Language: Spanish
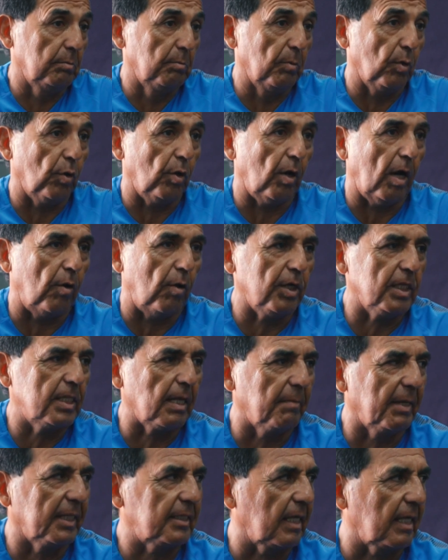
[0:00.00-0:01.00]
ahorita
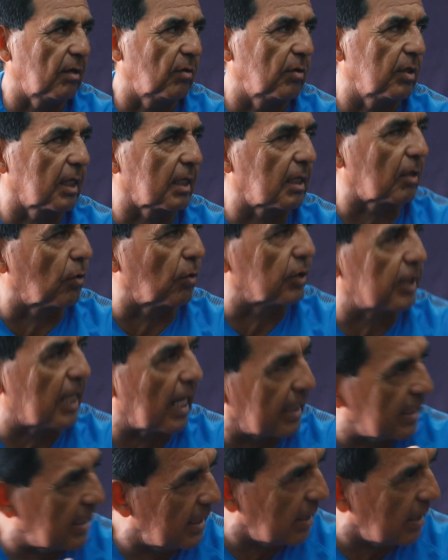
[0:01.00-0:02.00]
me entero de contra
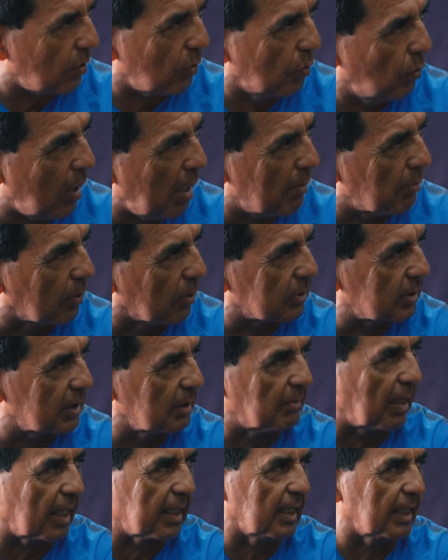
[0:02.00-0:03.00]
quiénes jugamos,
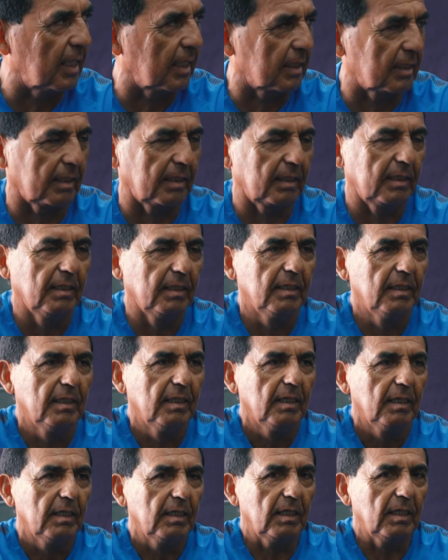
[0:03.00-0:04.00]
imagínate.
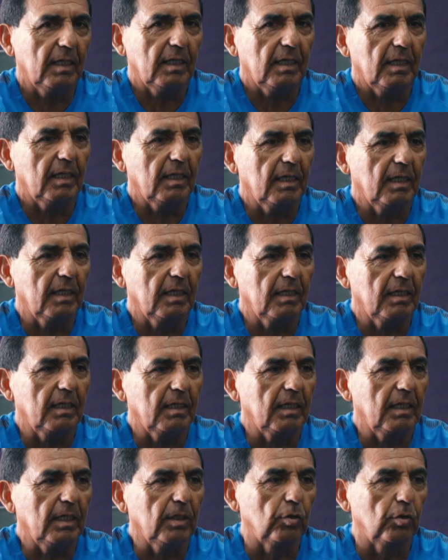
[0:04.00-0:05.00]
Eh,
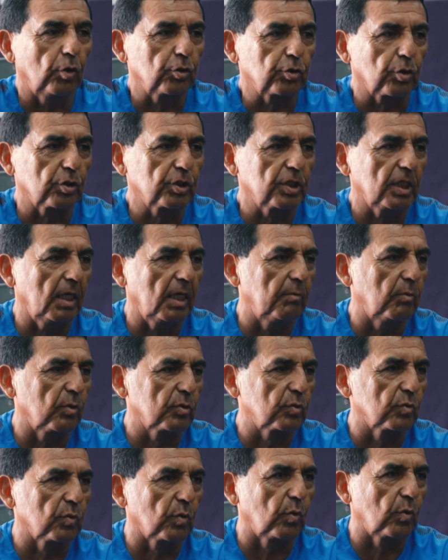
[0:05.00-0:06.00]
y nosotros
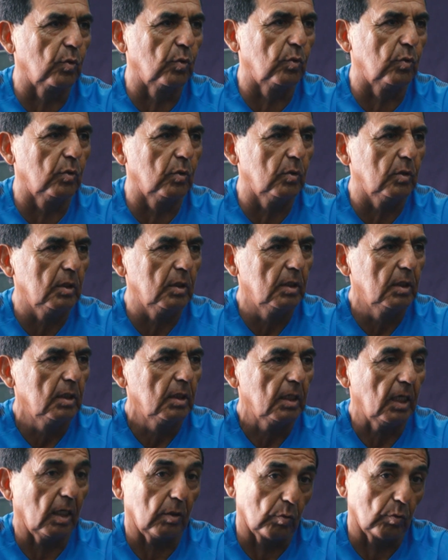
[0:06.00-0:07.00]
éramos un club,
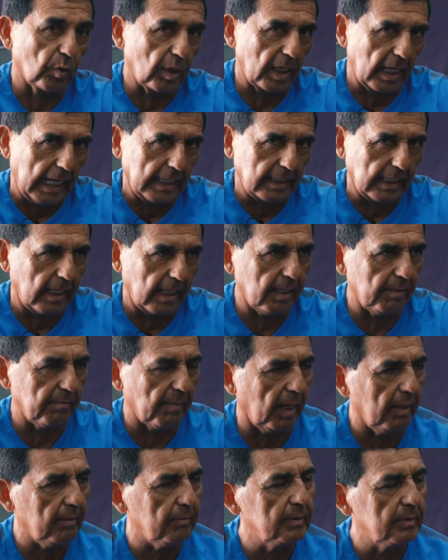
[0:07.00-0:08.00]
el Club Regatas
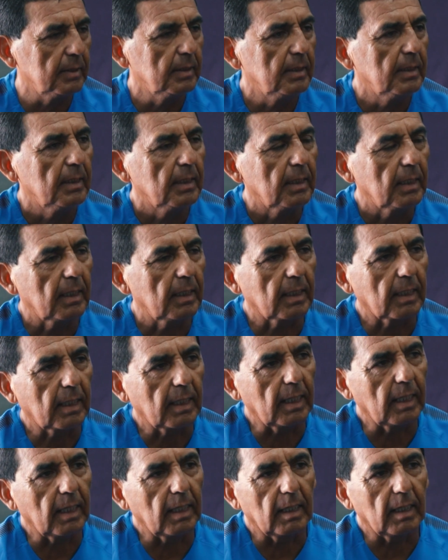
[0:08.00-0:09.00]
Lima,
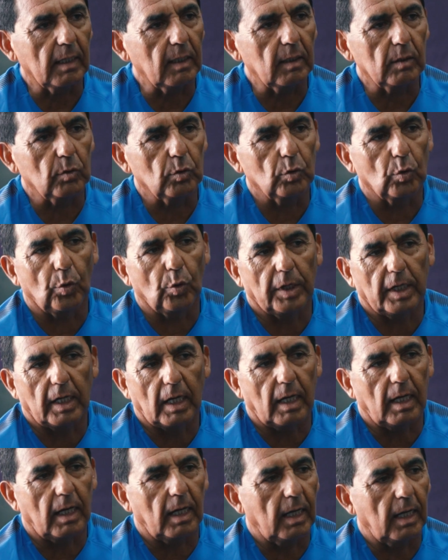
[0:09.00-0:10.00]
que no
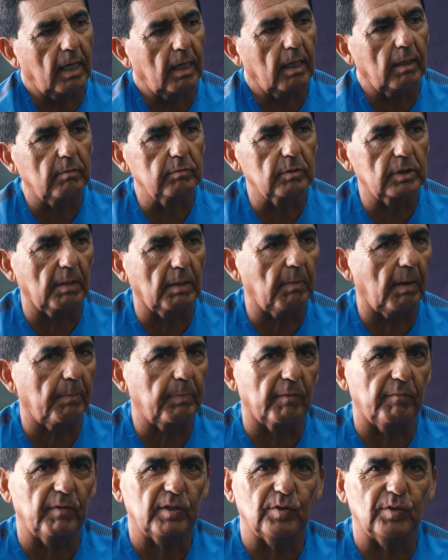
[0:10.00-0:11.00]
era un tema
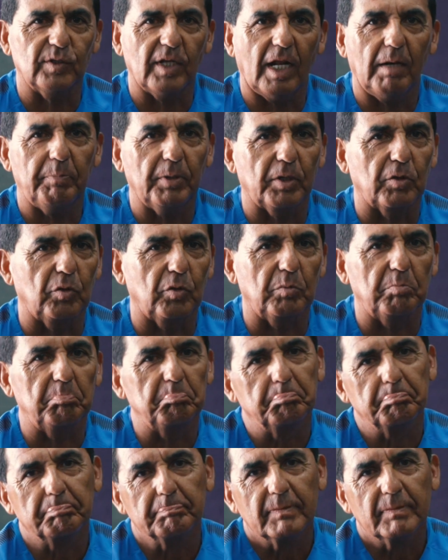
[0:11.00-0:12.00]
profesional, pero
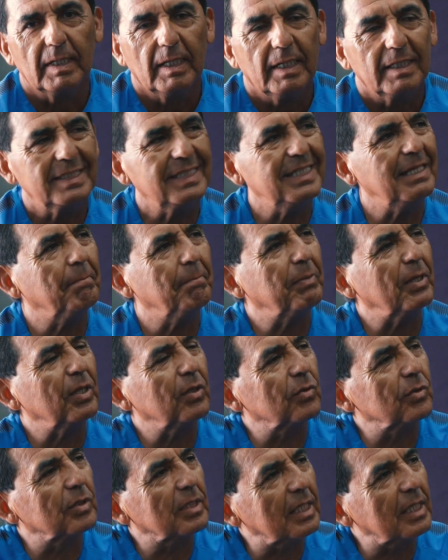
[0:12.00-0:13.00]
siempre
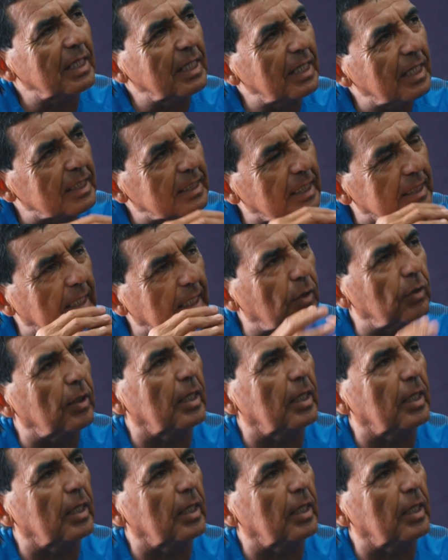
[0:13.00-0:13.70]
donde he tratado